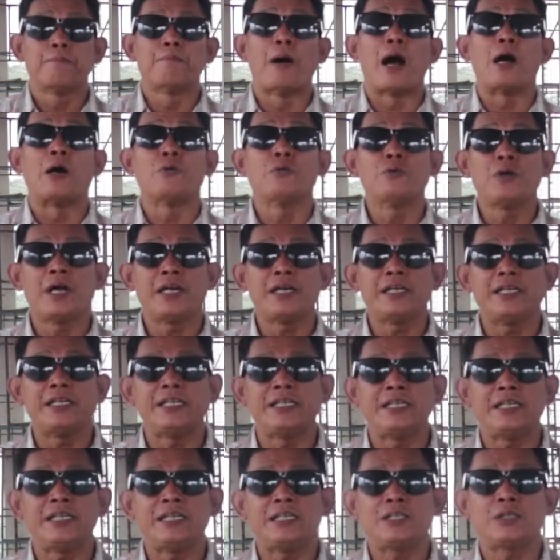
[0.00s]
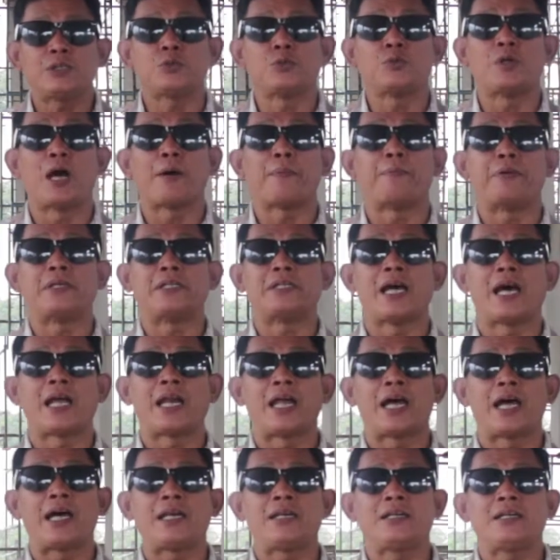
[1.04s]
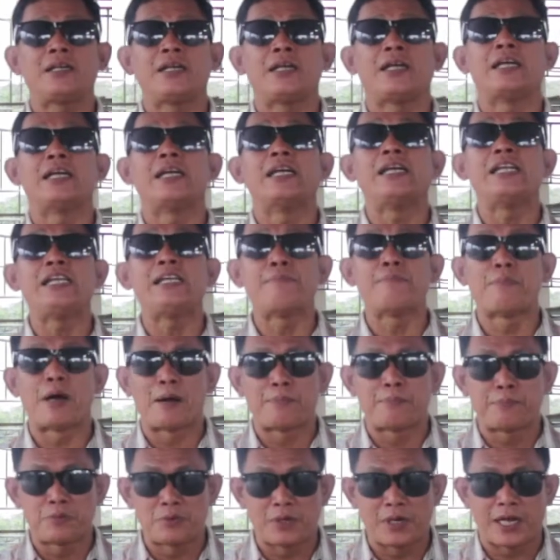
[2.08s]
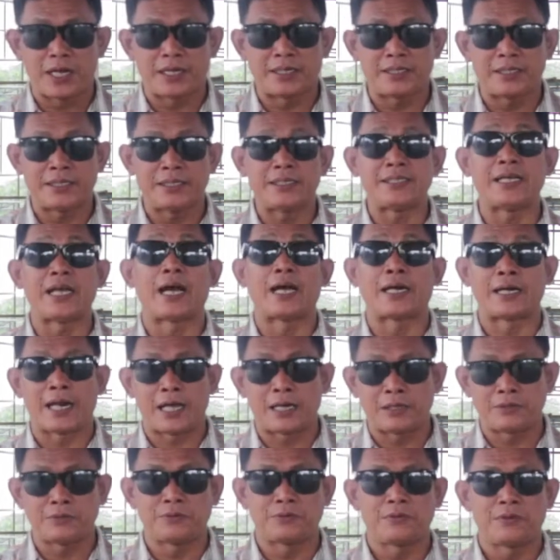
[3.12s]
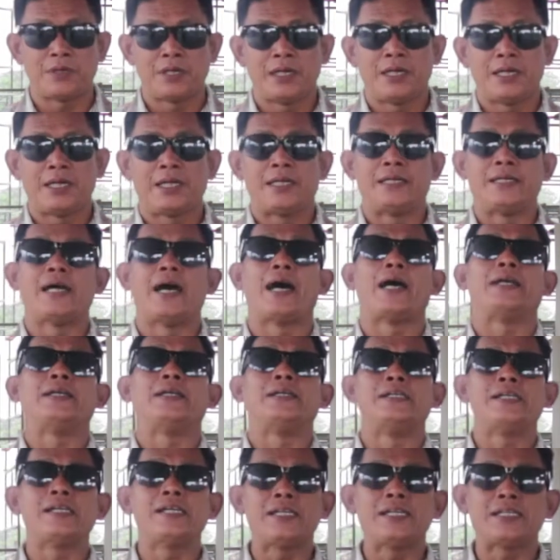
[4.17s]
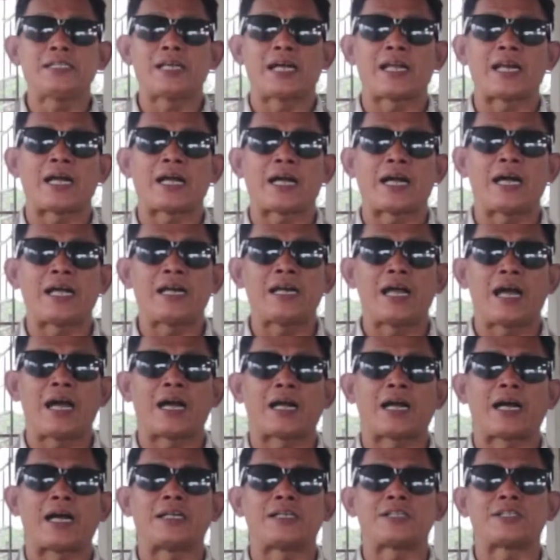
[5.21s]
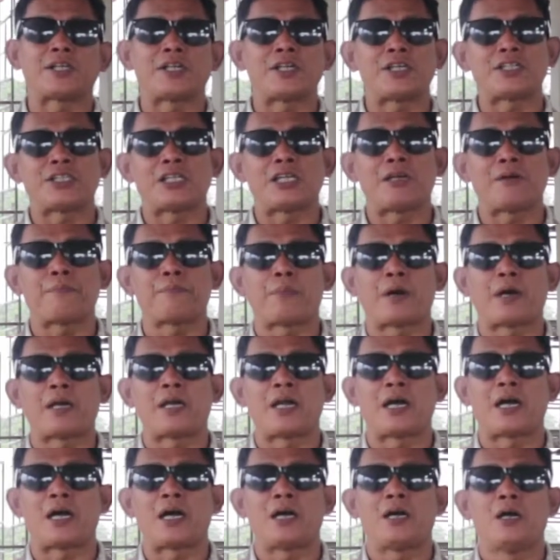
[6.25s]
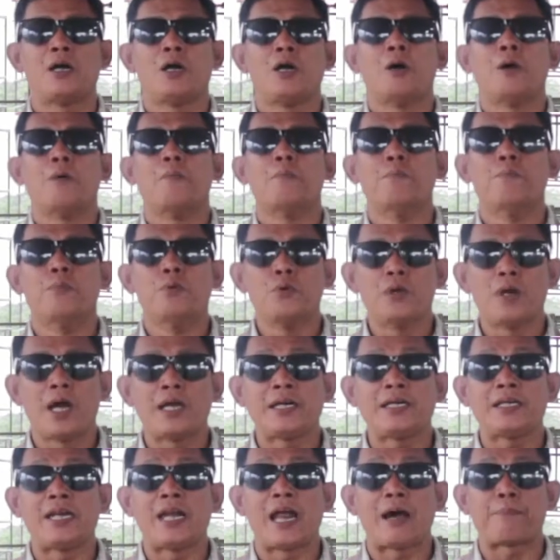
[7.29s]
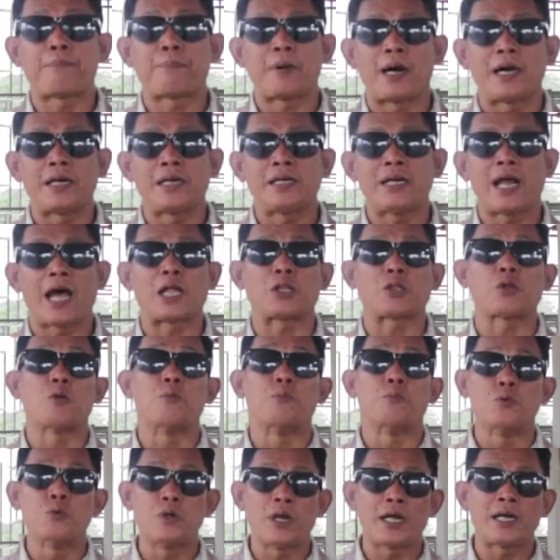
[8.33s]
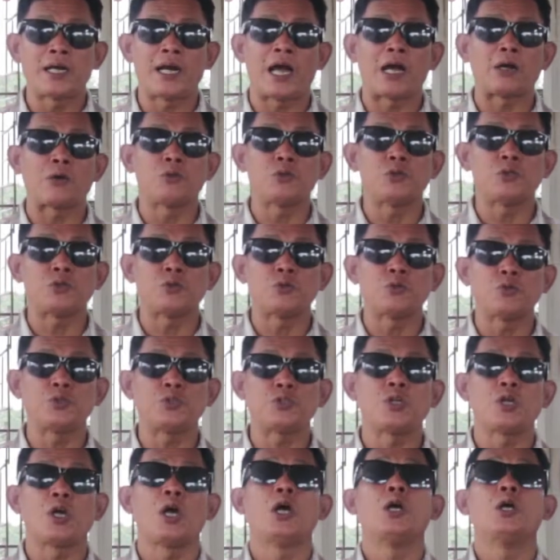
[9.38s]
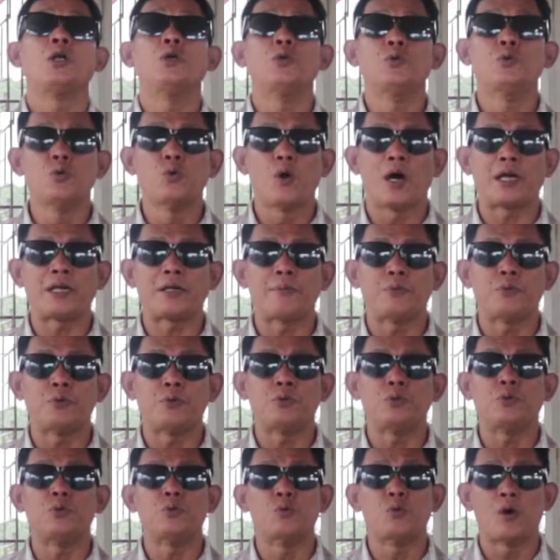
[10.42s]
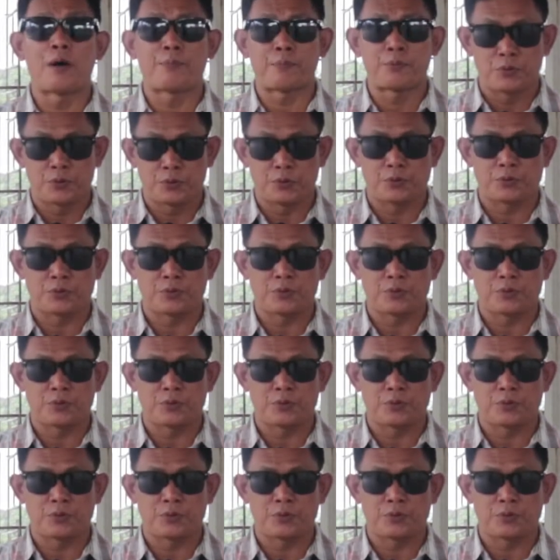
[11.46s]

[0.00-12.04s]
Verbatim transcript: bangunan ini sudah berjalan lima bulan yang lalu dan direncanakan akan selesai pada bulan 8 atau bulan Agustus 2020.